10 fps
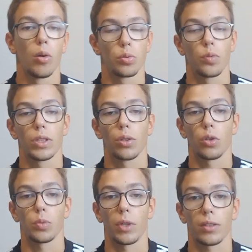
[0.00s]
on se faisait
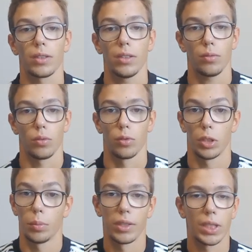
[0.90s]
transpercer, euh,
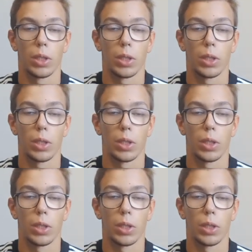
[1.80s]
ils passaient